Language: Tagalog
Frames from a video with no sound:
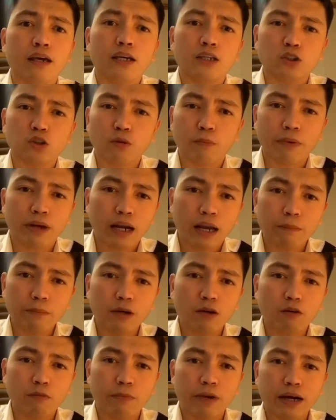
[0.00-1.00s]
So,
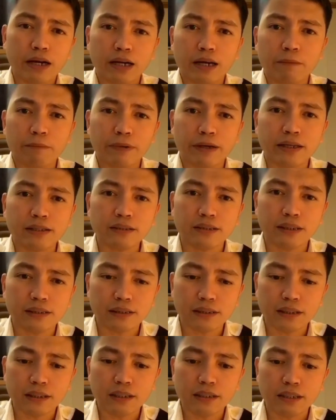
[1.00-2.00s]
marami ako mga references.
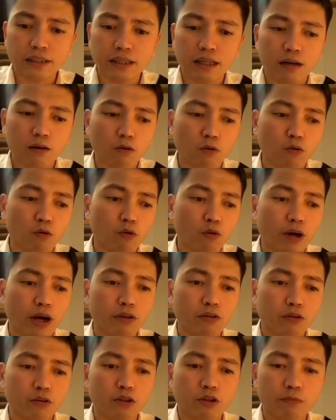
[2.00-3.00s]
Tinitignan ko kung
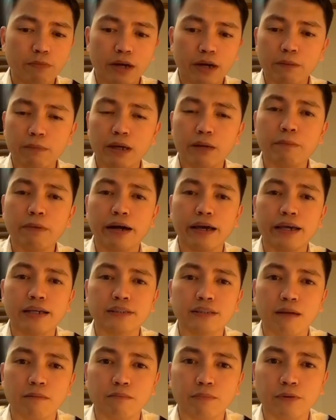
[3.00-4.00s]
ano-ano yung mga iba-ibang
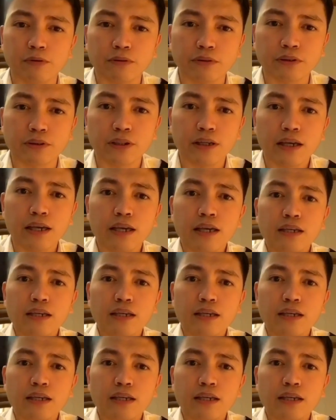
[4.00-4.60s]
examples.